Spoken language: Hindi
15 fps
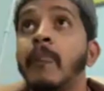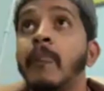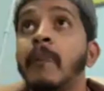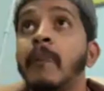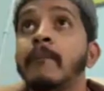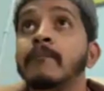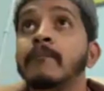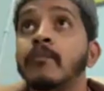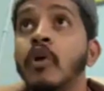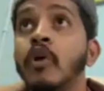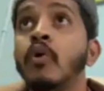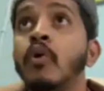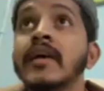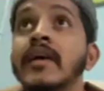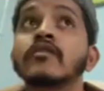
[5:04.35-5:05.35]
जाती
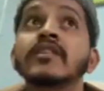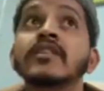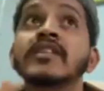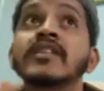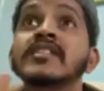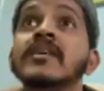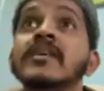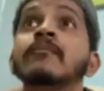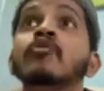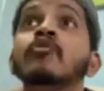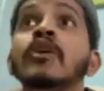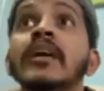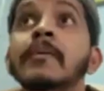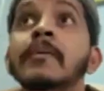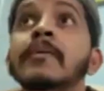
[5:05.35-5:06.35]
तो
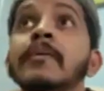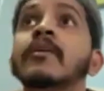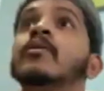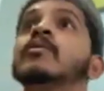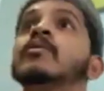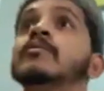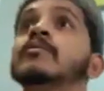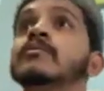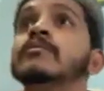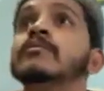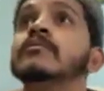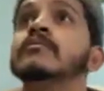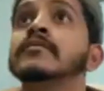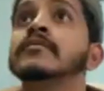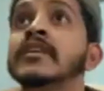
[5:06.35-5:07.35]
हुआ होता जिसम को
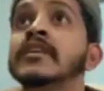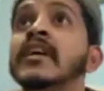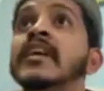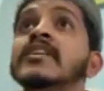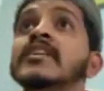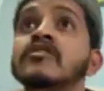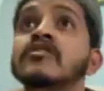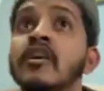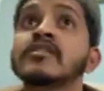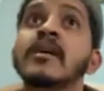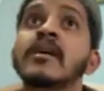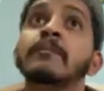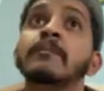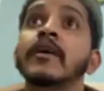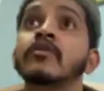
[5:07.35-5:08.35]
गर्म रखो
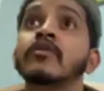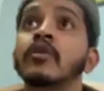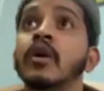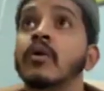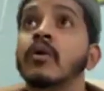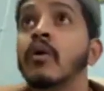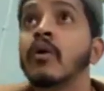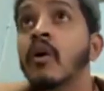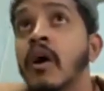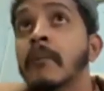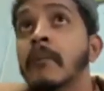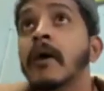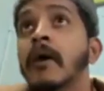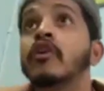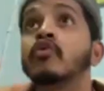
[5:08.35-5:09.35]
ठीक है ना सॉक्सा
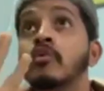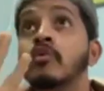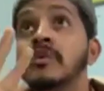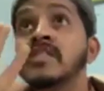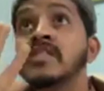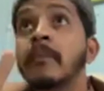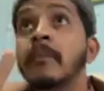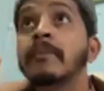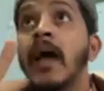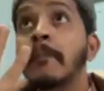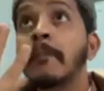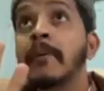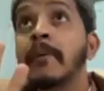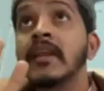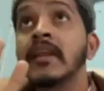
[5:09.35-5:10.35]
पहन कर रहो
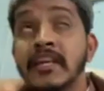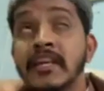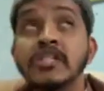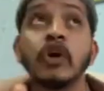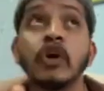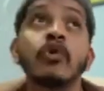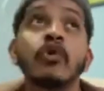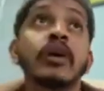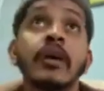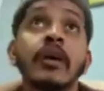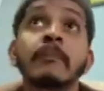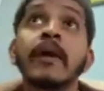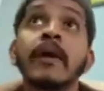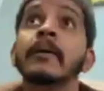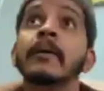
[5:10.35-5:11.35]
पैरों को भी चपला
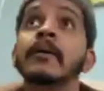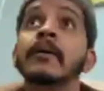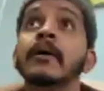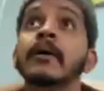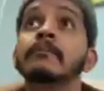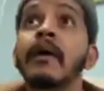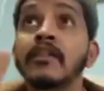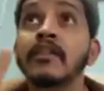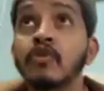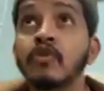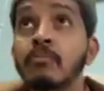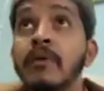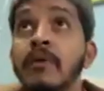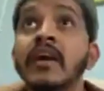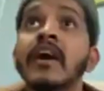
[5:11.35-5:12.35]
पहन के रहो घर
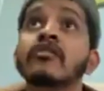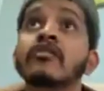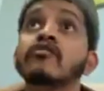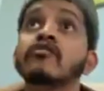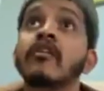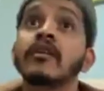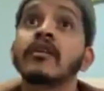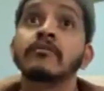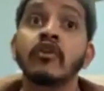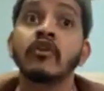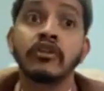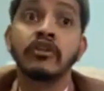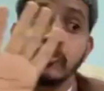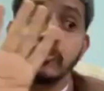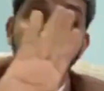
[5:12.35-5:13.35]
में बाथरूम
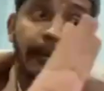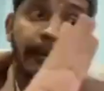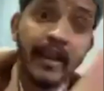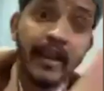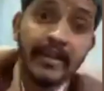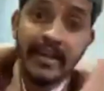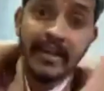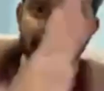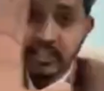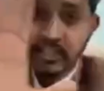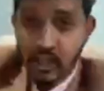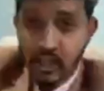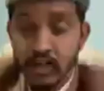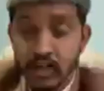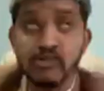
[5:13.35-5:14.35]
में गए तो खत भी
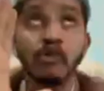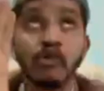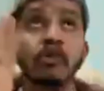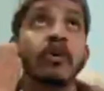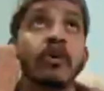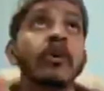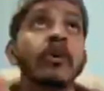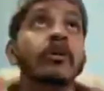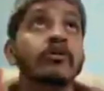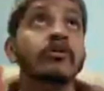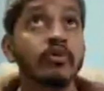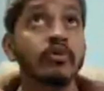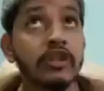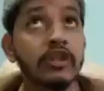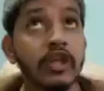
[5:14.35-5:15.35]
होता सो पलंग के नीचे
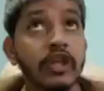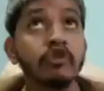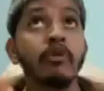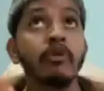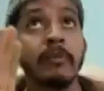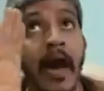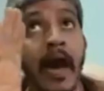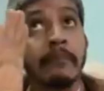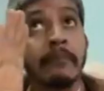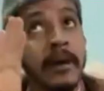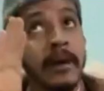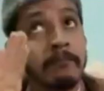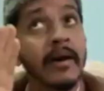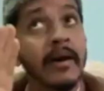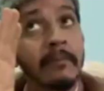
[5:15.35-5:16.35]
उतरे सो
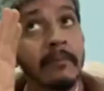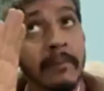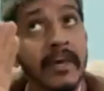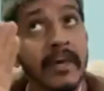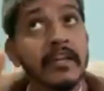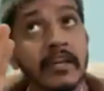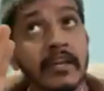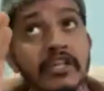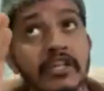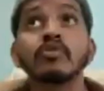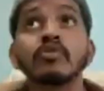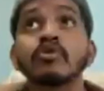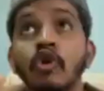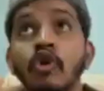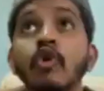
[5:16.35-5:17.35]
उतरे तो भी आप
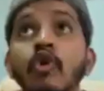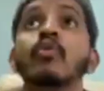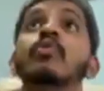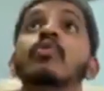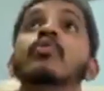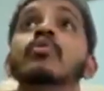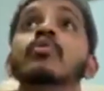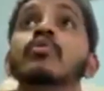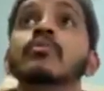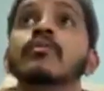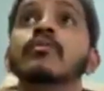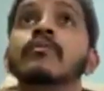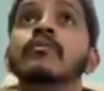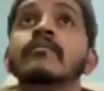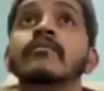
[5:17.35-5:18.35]
चप्पल पहन के
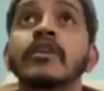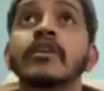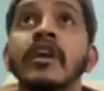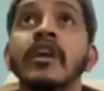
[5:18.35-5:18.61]
उतरो